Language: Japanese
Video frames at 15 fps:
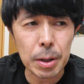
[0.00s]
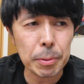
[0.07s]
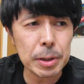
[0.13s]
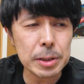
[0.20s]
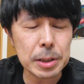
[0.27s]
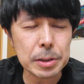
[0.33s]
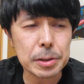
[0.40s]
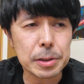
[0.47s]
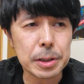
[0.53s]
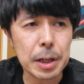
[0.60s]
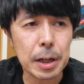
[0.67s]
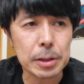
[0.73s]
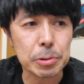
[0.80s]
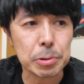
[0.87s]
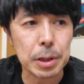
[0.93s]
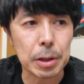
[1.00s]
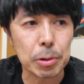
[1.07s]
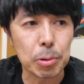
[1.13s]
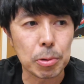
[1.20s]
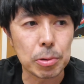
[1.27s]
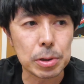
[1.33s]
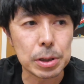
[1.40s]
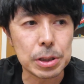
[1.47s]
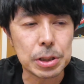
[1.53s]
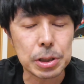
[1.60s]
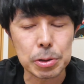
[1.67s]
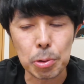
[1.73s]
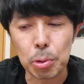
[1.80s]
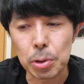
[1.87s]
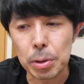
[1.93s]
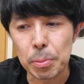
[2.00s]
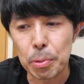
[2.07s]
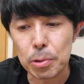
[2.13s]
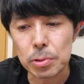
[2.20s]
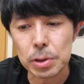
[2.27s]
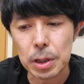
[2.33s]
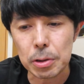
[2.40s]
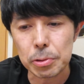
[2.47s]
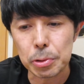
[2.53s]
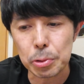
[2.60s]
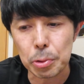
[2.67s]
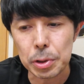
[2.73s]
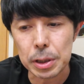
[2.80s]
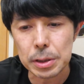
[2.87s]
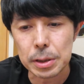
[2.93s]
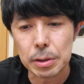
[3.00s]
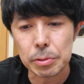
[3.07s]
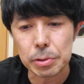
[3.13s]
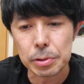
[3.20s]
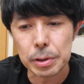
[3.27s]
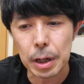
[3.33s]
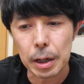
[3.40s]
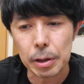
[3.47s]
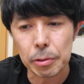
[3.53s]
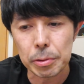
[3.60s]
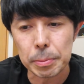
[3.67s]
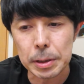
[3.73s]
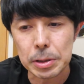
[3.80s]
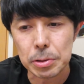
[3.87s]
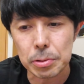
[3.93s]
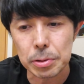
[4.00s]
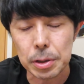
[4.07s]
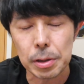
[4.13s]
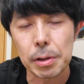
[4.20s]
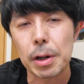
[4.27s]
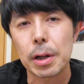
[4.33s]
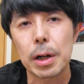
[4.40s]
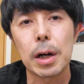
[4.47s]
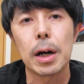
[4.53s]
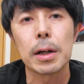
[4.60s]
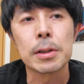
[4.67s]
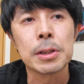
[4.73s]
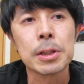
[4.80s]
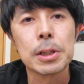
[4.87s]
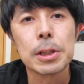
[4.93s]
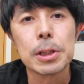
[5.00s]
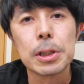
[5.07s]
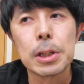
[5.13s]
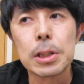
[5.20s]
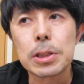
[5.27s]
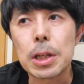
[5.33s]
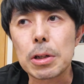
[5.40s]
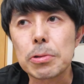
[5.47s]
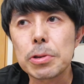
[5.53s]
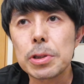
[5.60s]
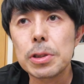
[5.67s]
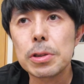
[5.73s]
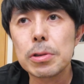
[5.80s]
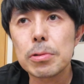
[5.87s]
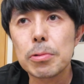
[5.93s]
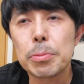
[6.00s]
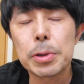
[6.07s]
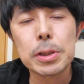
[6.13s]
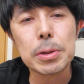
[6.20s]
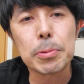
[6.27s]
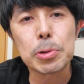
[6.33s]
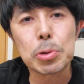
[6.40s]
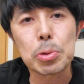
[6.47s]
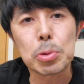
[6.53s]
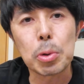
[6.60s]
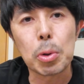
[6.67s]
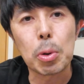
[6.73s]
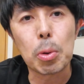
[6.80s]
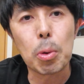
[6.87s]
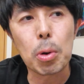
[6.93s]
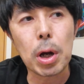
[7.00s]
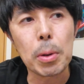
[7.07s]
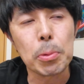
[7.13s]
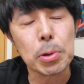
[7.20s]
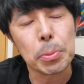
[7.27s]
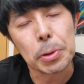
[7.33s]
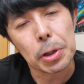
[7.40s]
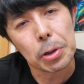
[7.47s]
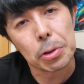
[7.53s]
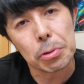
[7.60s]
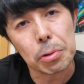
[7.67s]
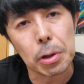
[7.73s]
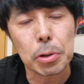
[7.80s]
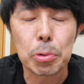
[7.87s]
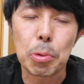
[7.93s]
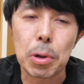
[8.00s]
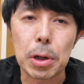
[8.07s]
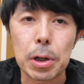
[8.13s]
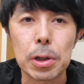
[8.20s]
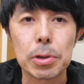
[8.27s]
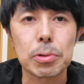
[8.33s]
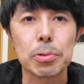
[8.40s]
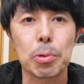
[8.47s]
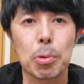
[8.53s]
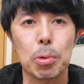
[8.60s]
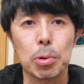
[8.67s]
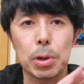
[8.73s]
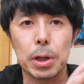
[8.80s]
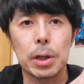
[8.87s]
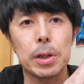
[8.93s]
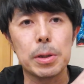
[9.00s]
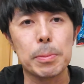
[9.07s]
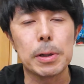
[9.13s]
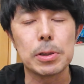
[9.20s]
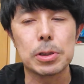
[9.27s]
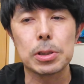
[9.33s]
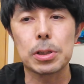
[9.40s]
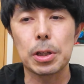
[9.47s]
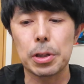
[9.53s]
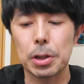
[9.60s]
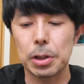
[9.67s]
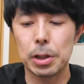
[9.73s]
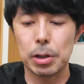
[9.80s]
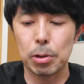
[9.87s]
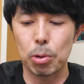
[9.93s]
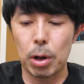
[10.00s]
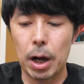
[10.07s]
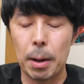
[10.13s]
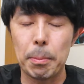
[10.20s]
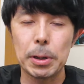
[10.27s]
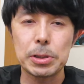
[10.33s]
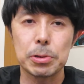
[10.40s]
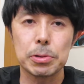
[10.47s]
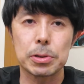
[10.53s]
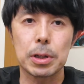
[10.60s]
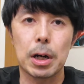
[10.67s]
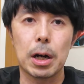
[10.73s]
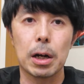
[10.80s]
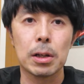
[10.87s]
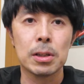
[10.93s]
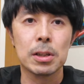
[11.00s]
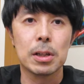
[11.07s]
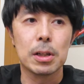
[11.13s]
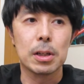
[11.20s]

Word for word: 山田写真戦繁盛さんの EC の方でも僕の作品を取り扱うっていう流れを今作ってる中、作品を皆様ちょっとお買い求めいただけるかなどうかなというところで今実験的に販売してるんですが